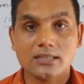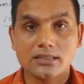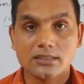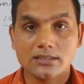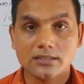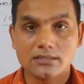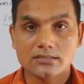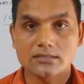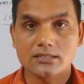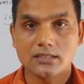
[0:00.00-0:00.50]

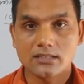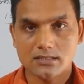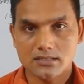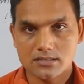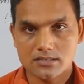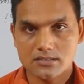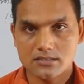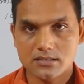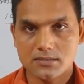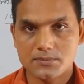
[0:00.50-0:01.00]
दस
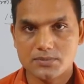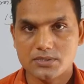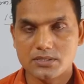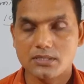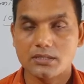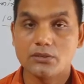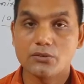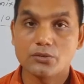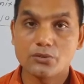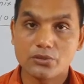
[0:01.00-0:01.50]
अंगस्ट्राम
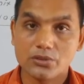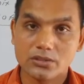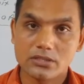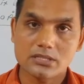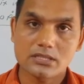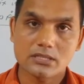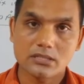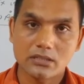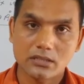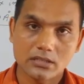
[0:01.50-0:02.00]
से दस
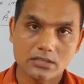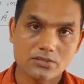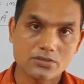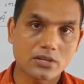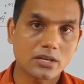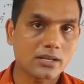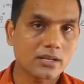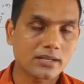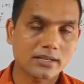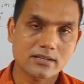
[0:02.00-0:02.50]

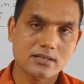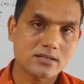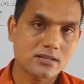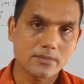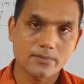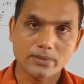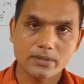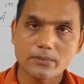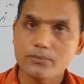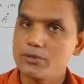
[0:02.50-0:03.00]
हजार
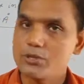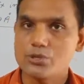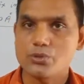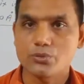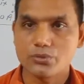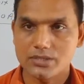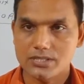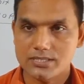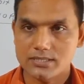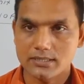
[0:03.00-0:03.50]
अंगस्ट्राम के बीच
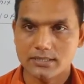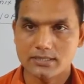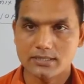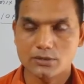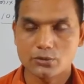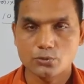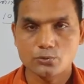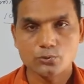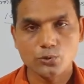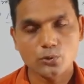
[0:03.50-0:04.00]
होनी चाहिए
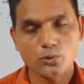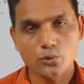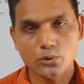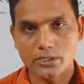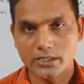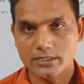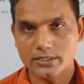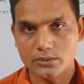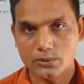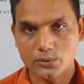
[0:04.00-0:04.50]
तो वो
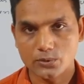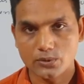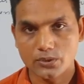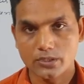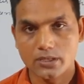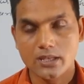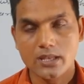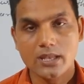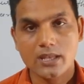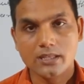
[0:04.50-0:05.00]
कोलाइडल होगा
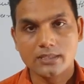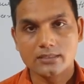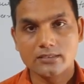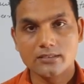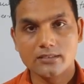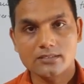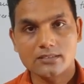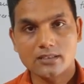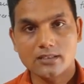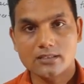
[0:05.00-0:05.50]

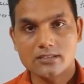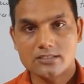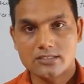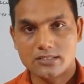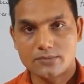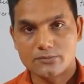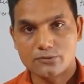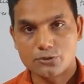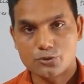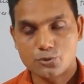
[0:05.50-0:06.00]
दस
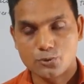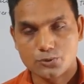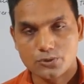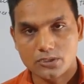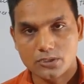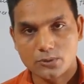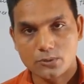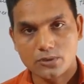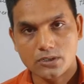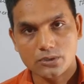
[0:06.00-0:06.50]
अंगस्ट्राम से छोटा
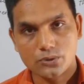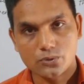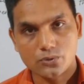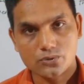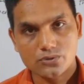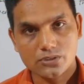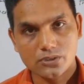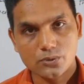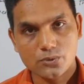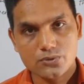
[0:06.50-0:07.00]
होगा तो
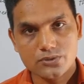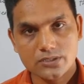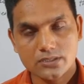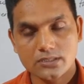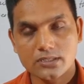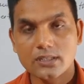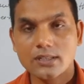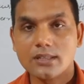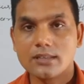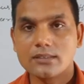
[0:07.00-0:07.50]
सोल्यूशन
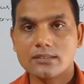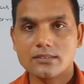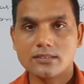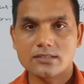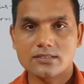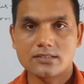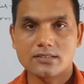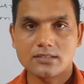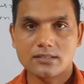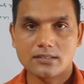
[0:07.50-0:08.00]

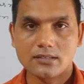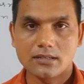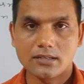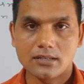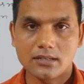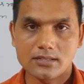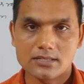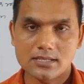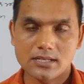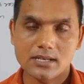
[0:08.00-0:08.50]
दस अं-
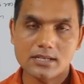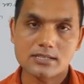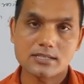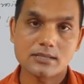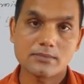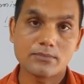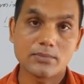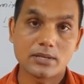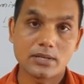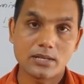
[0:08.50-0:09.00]
हजार से
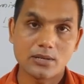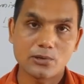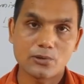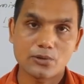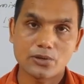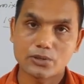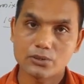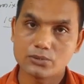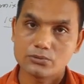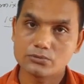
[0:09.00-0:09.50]
बड़ा
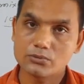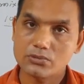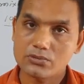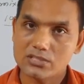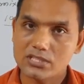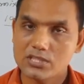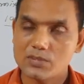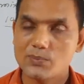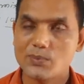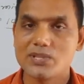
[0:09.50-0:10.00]
होगा तो वो
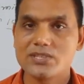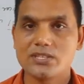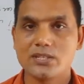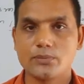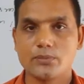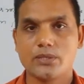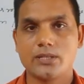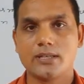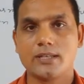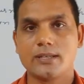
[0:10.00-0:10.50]
सस्पेंशन
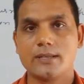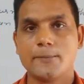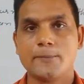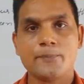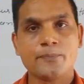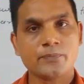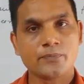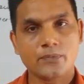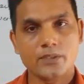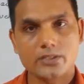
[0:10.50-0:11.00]
में आएगा
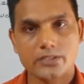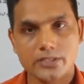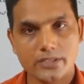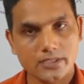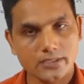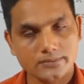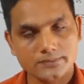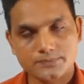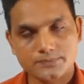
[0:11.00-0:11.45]
ठीक है